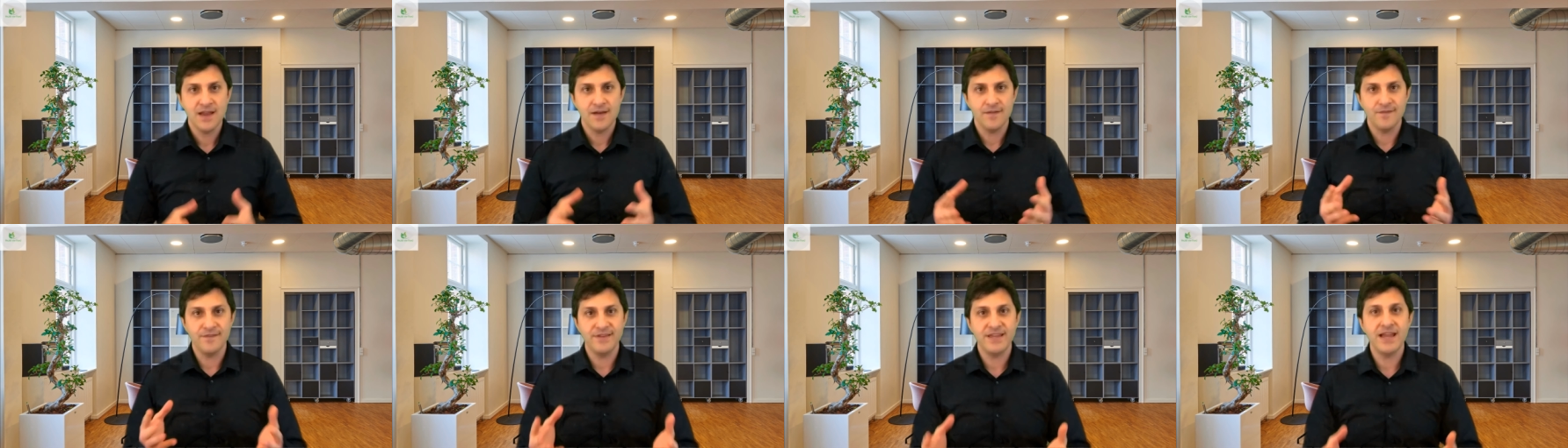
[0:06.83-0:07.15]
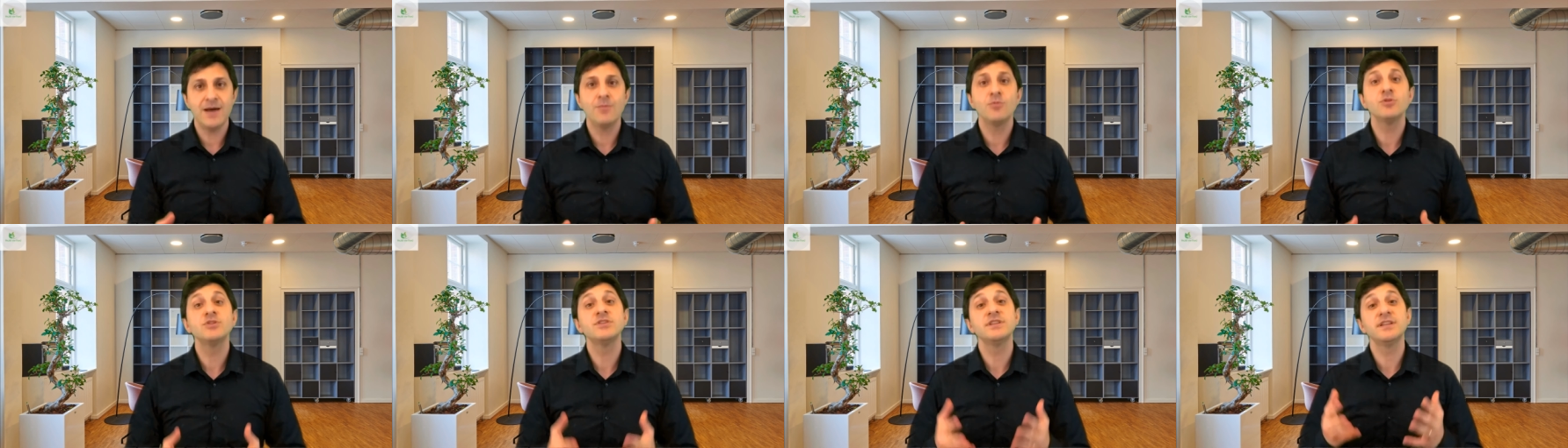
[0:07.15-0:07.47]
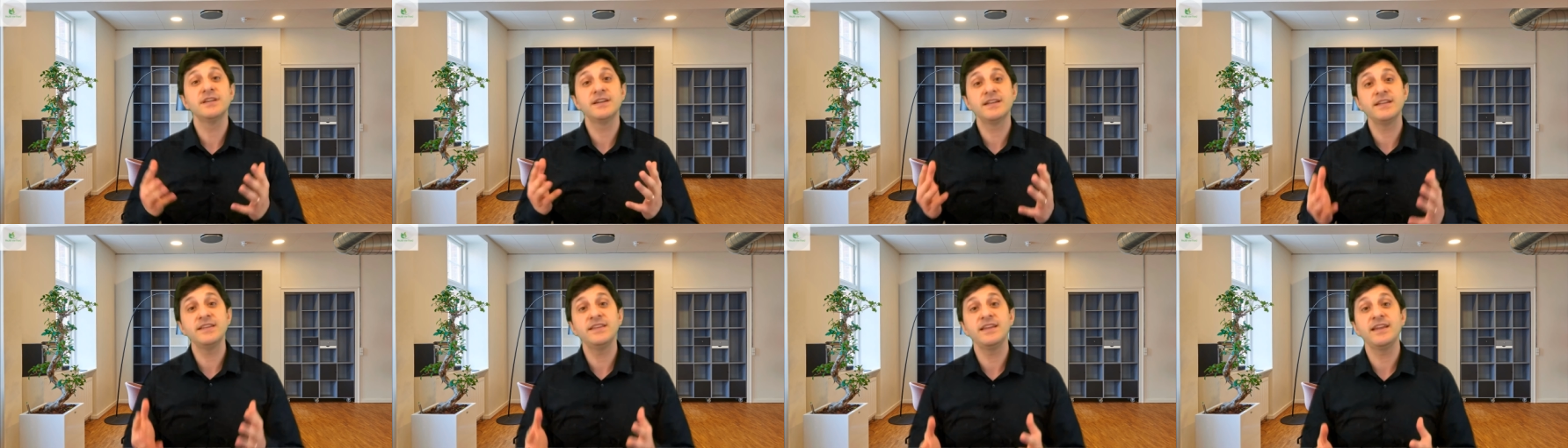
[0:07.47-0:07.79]
Vediamo se
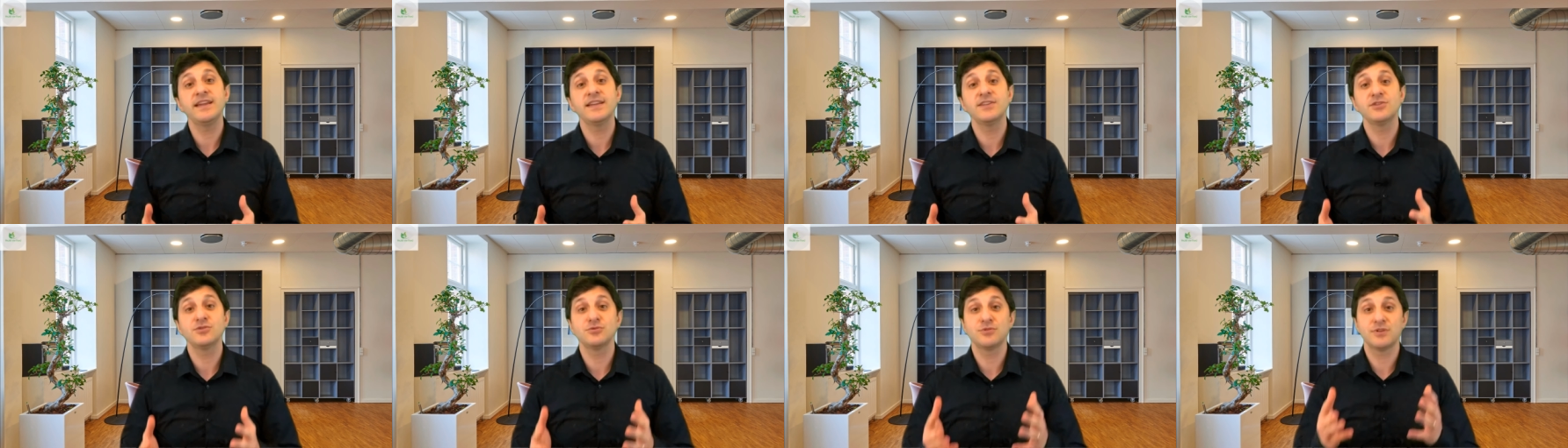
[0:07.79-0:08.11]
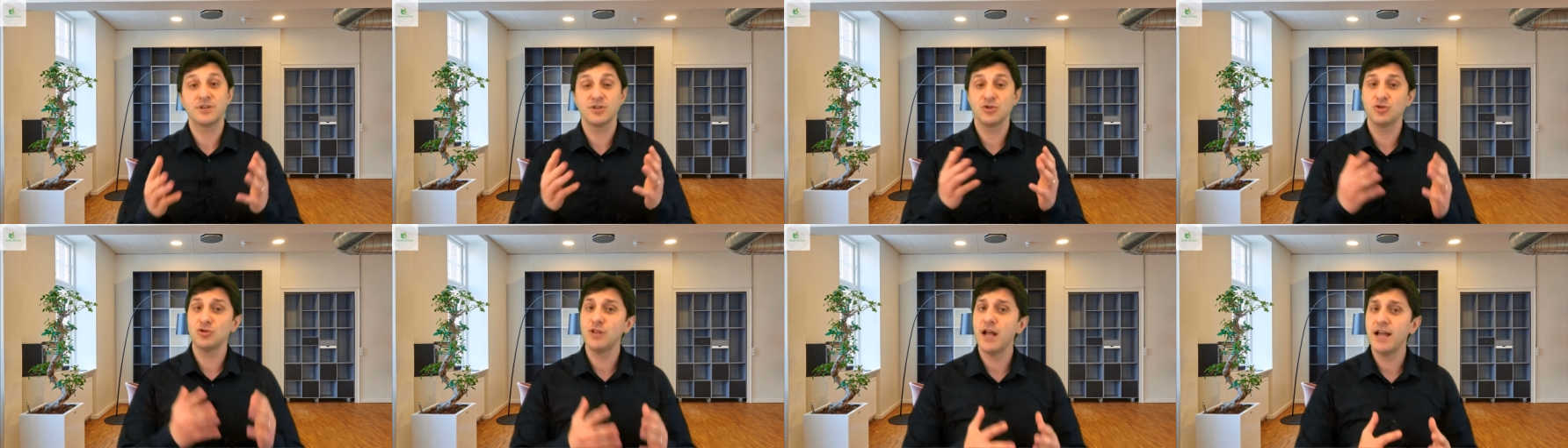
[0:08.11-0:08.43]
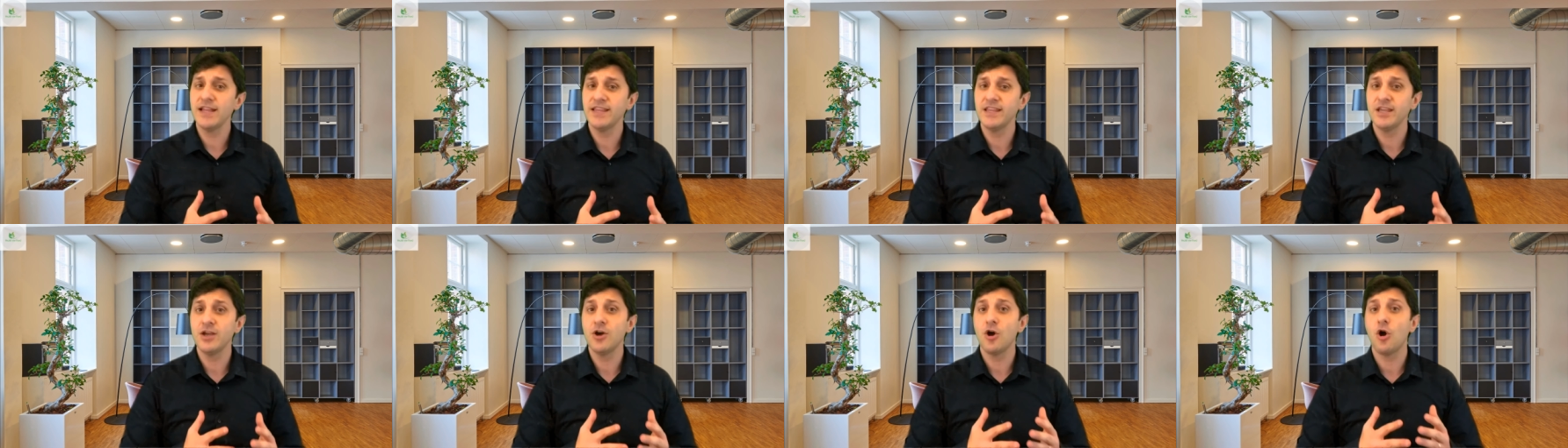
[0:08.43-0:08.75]
le critiche sono
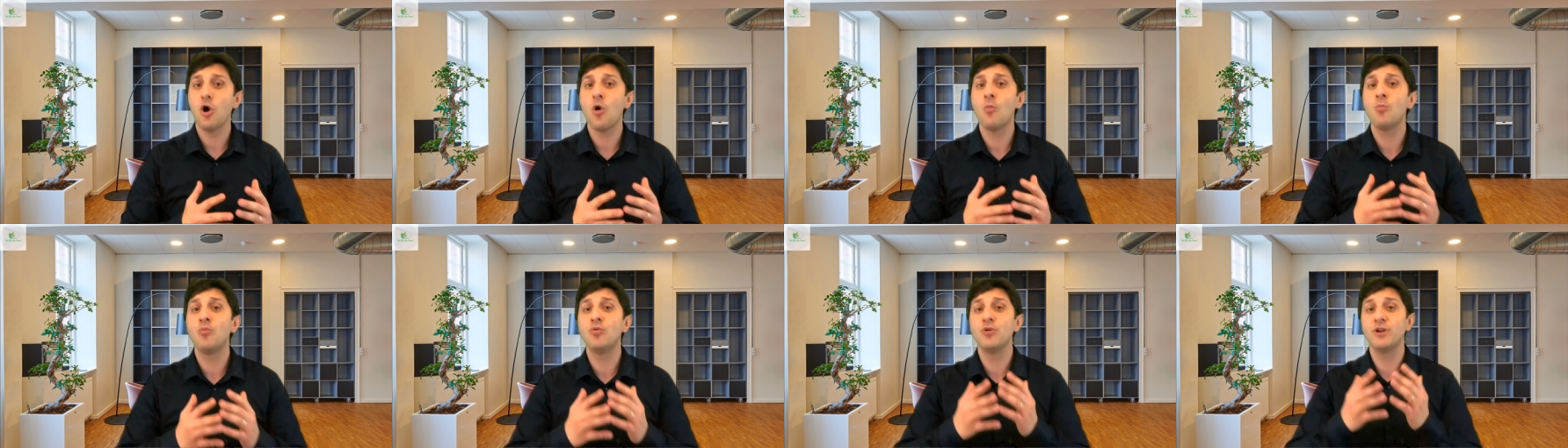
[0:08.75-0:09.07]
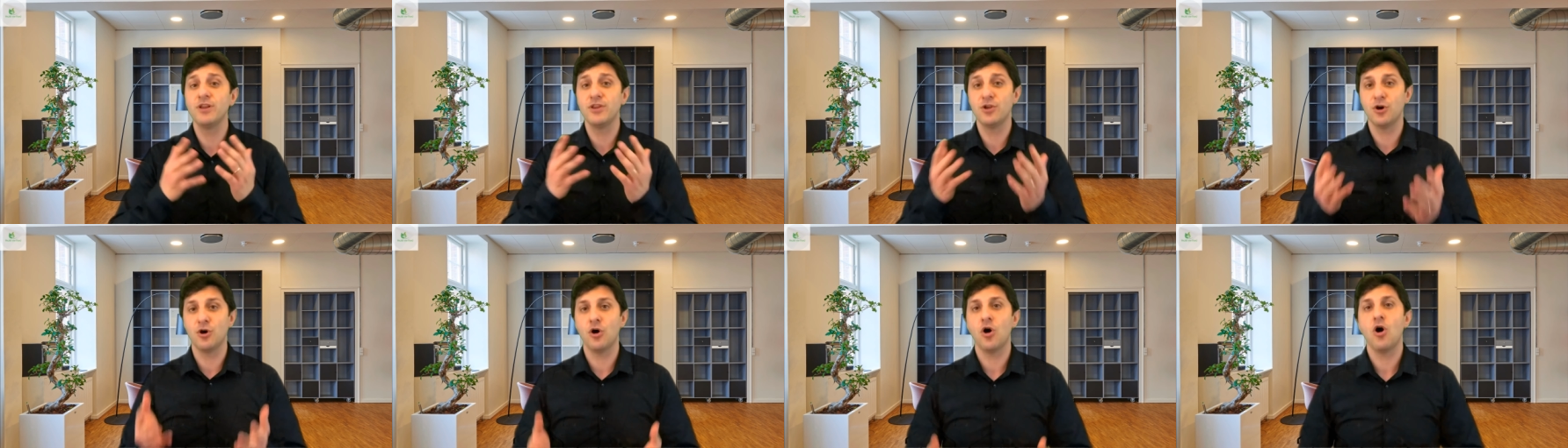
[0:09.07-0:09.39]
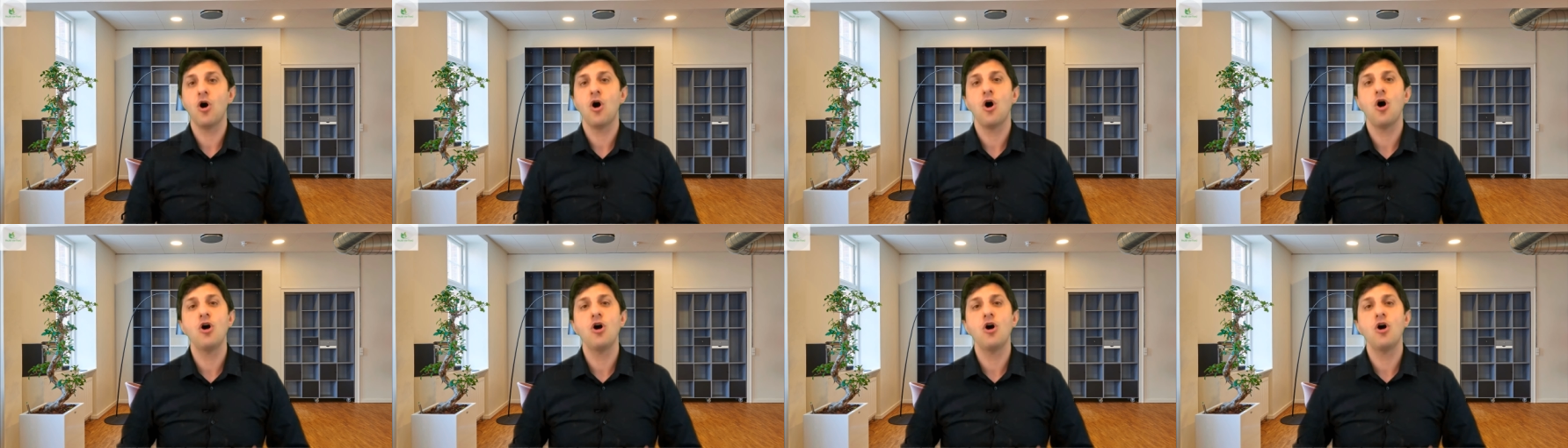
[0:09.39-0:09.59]
ragionate oppure no.